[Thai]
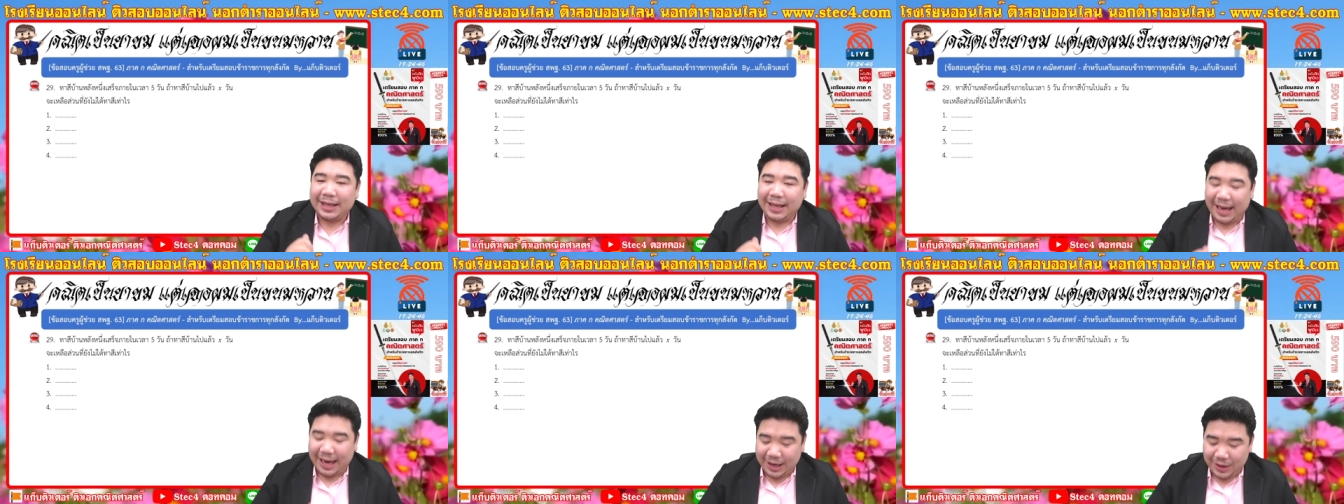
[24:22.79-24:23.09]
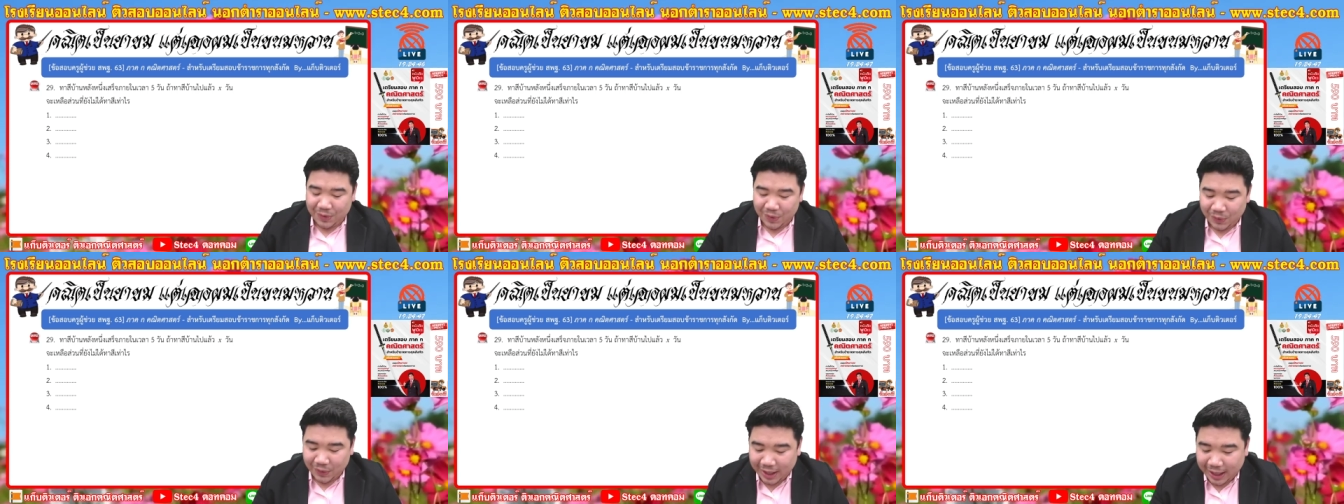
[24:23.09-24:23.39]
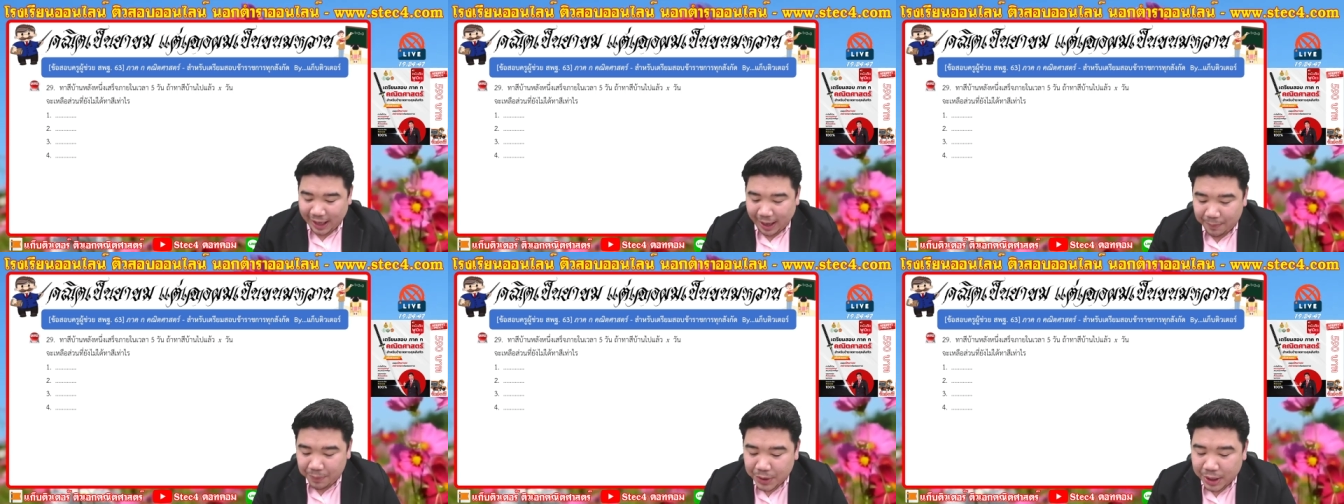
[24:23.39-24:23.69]
ให้ดู
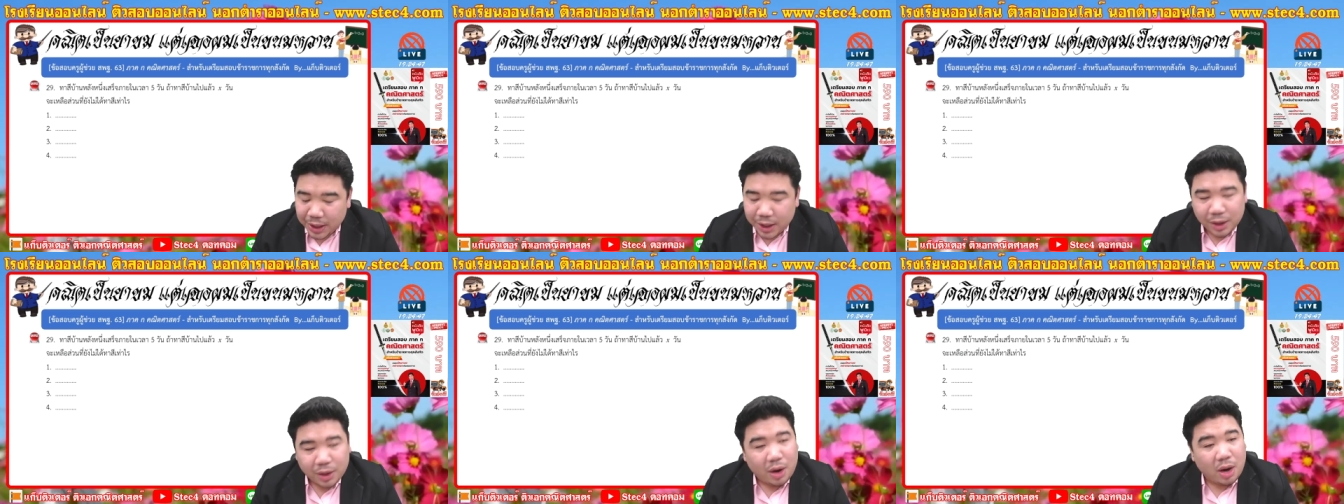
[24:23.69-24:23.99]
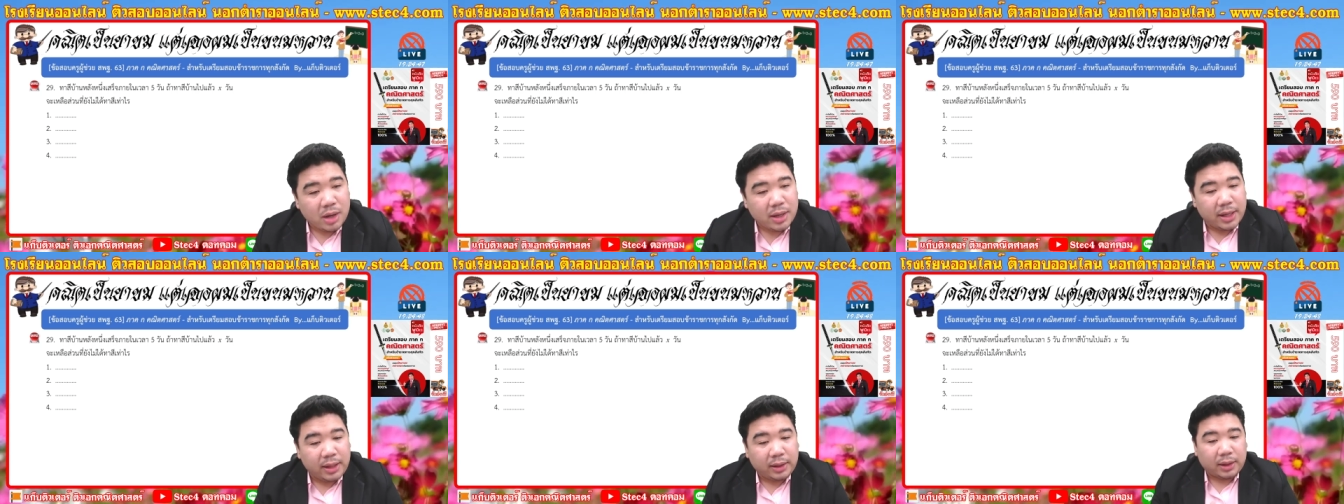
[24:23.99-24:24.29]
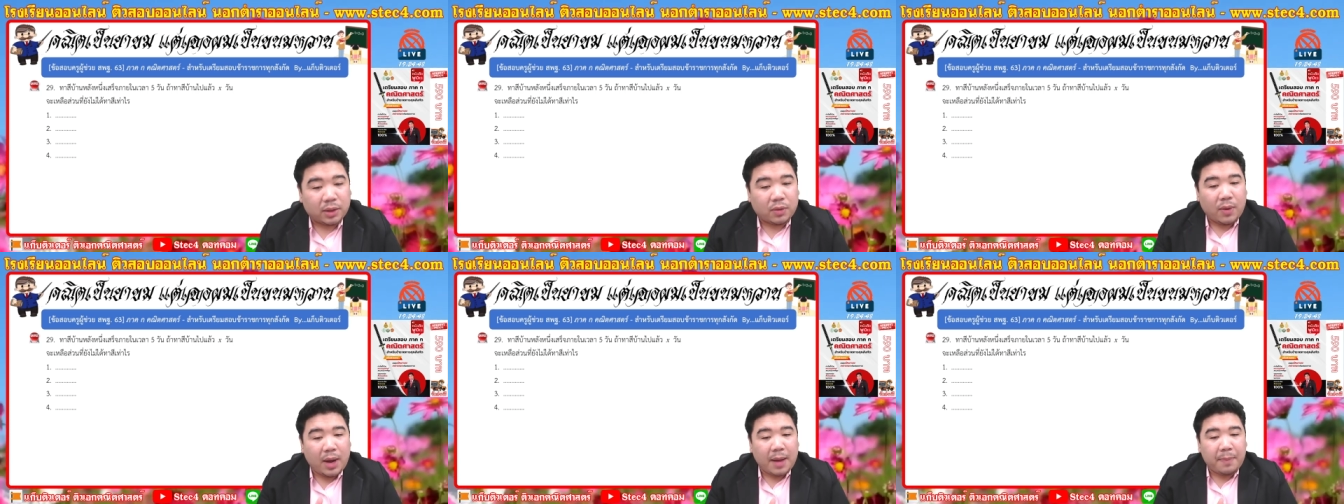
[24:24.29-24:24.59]
นะครับ ข้อนี้
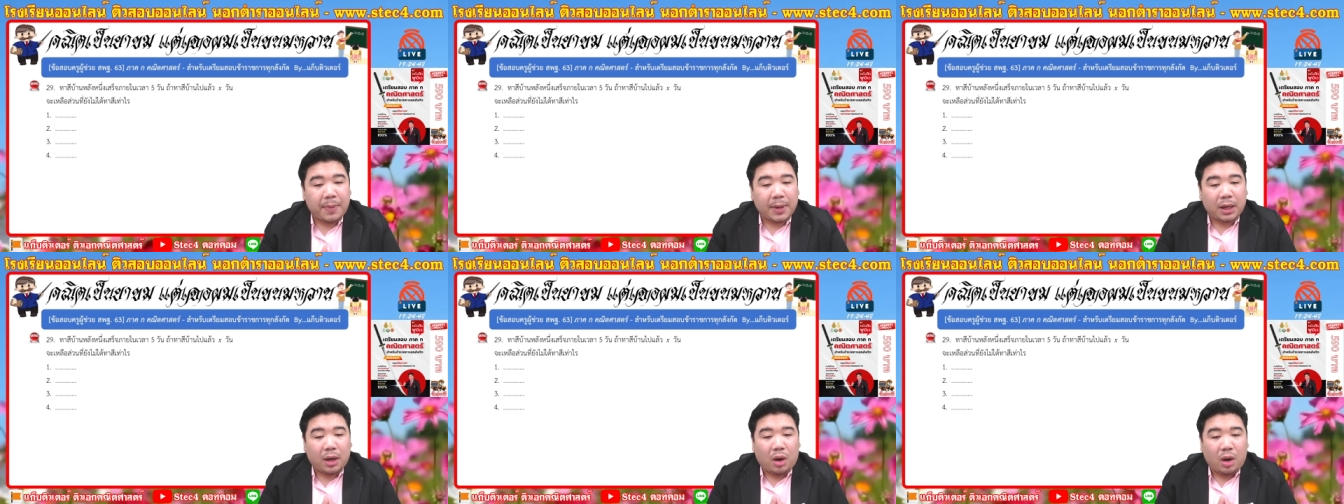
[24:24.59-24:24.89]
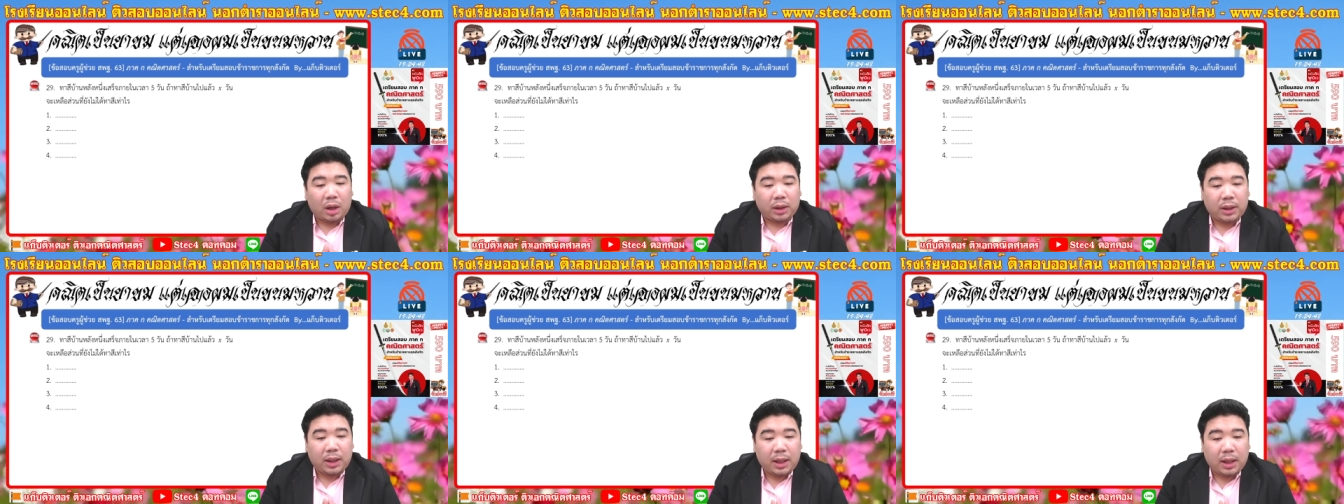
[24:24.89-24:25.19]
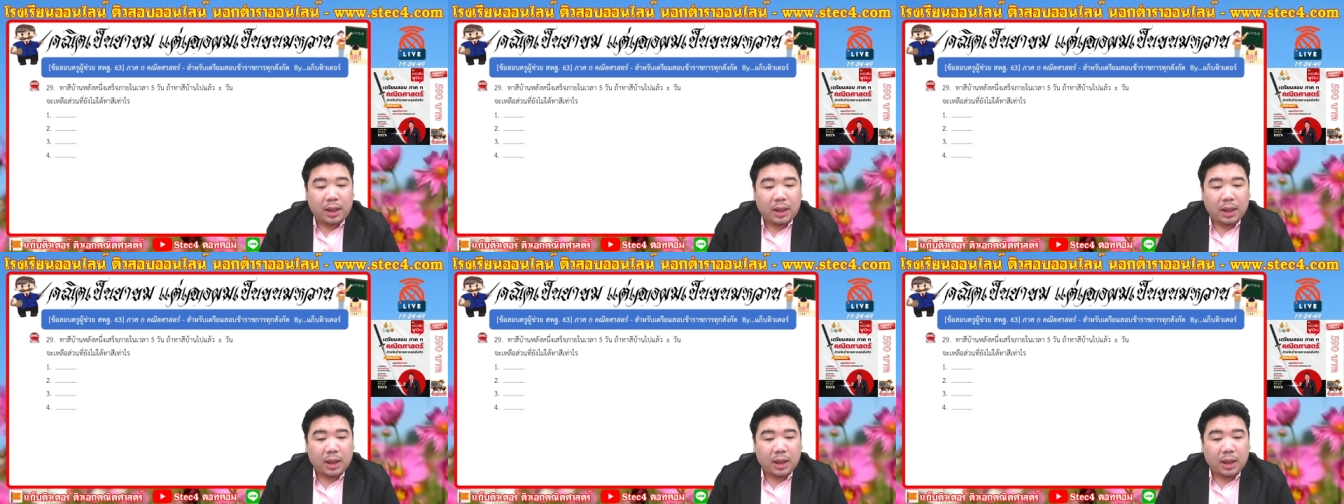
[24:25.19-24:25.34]
ถือว่าเป็นข้อที่